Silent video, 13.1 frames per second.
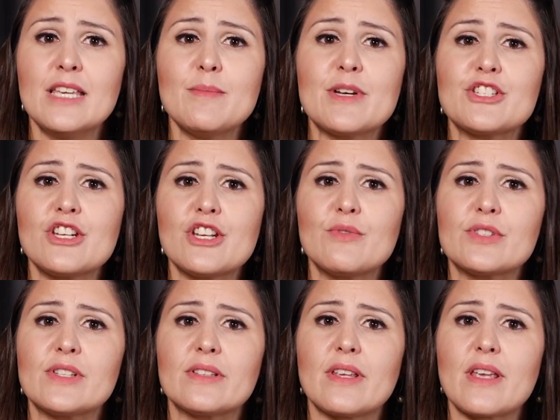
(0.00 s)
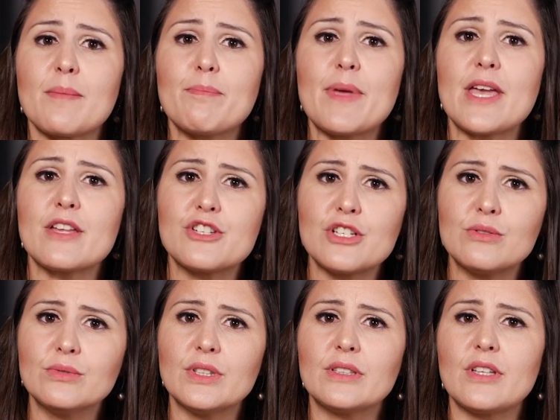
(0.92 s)
Imagine que você tenha
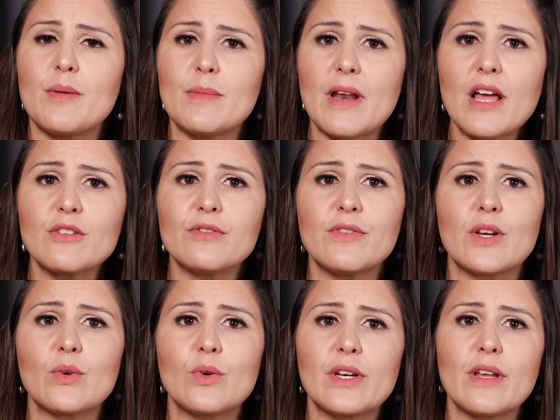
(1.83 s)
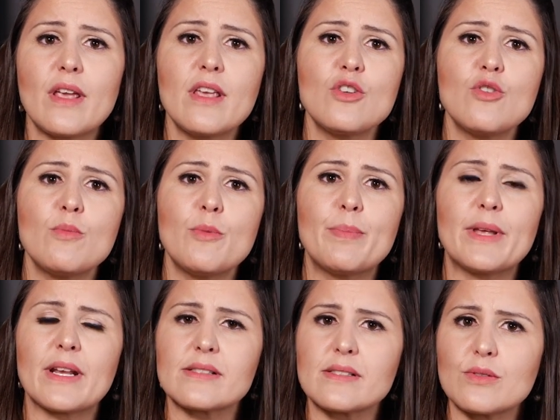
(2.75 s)
perdido um determinado valor em uma
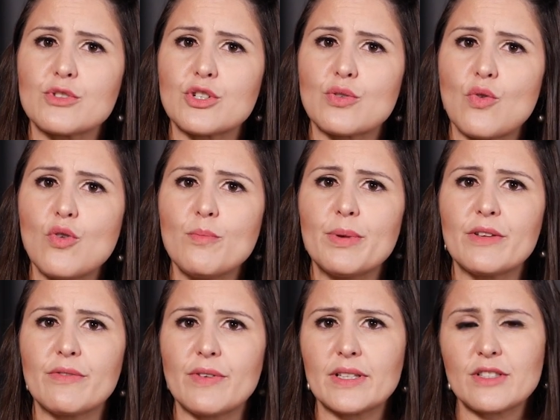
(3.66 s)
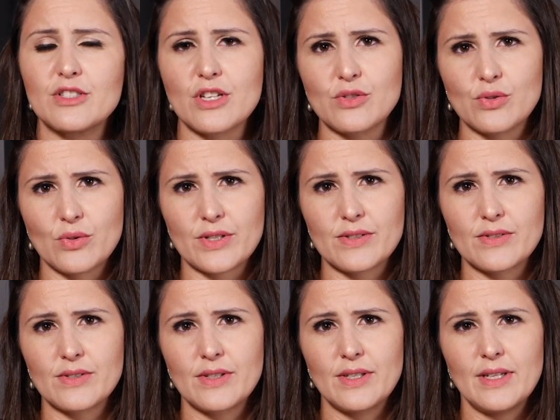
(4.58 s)
operação de compra e venda de
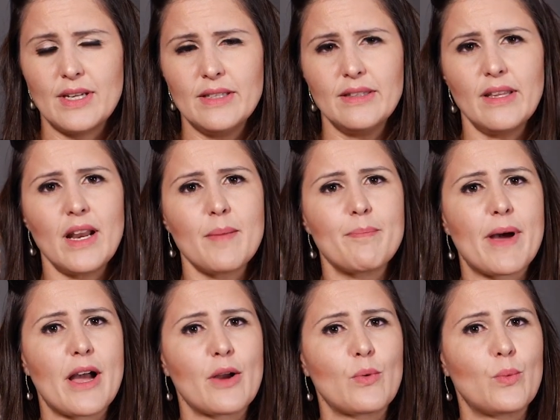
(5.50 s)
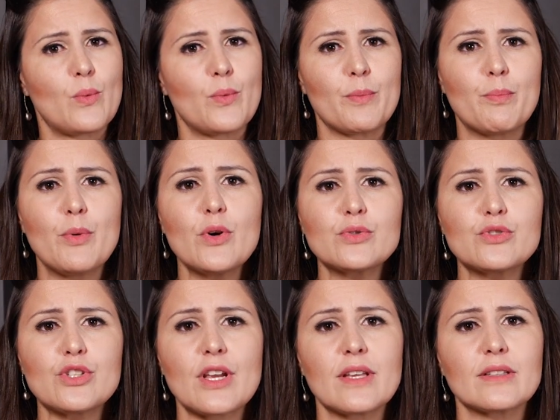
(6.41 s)
ações. Terá pago o
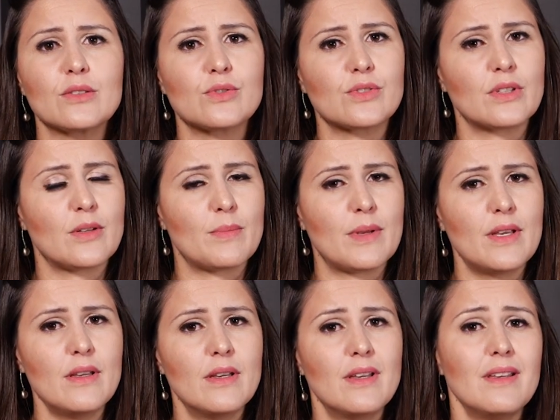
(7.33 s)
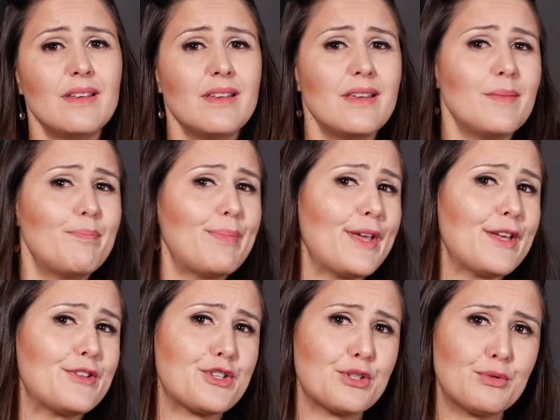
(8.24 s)
imposto de renda do CDB e
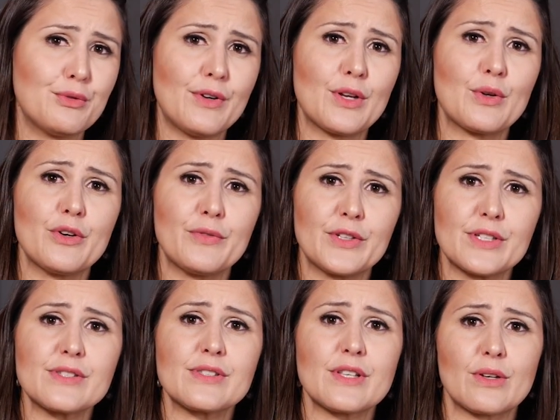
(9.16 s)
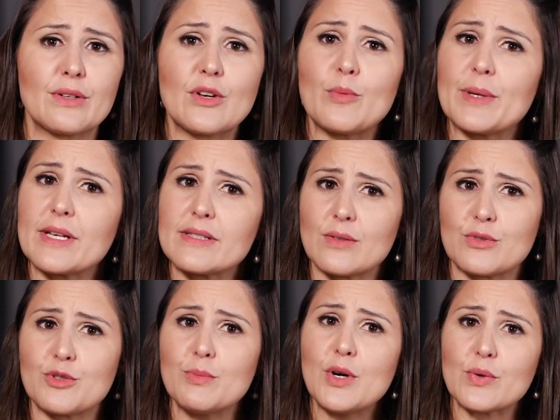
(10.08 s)
perdido o valor financeiro na
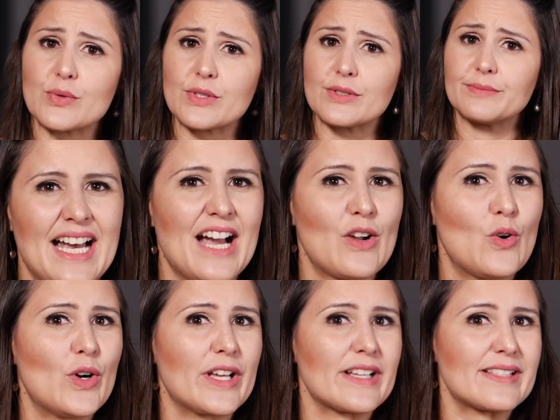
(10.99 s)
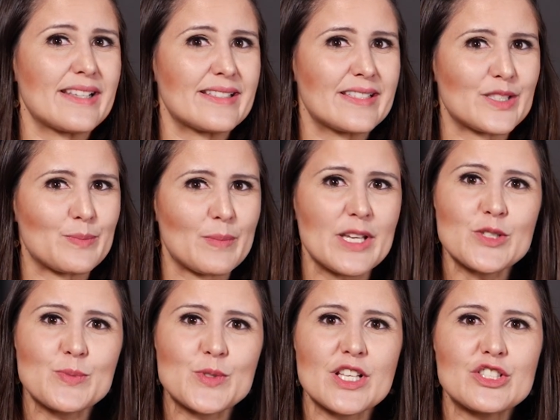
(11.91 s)
operação de bolsa. Agora, se esses
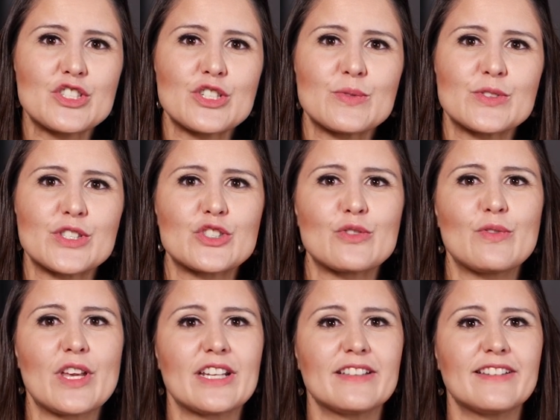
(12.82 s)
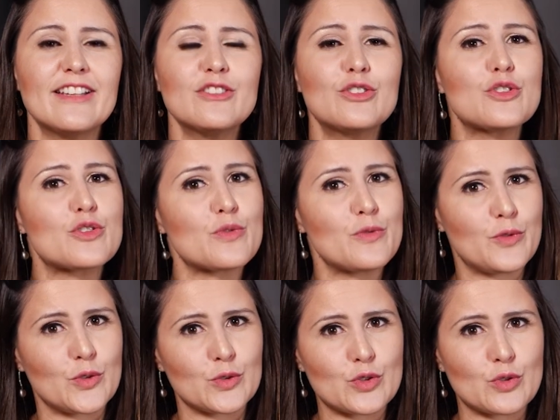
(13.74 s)
mesmos ativos estiverem dentro de um
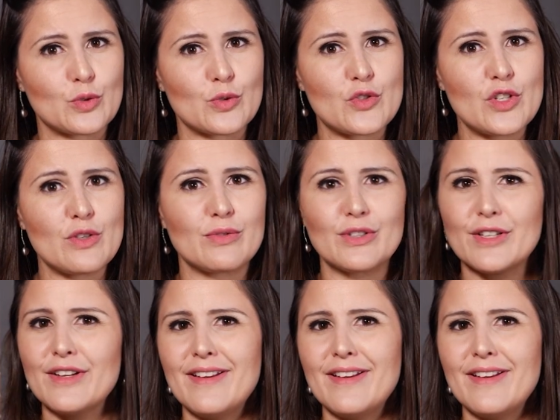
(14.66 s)
fundo exclusivo,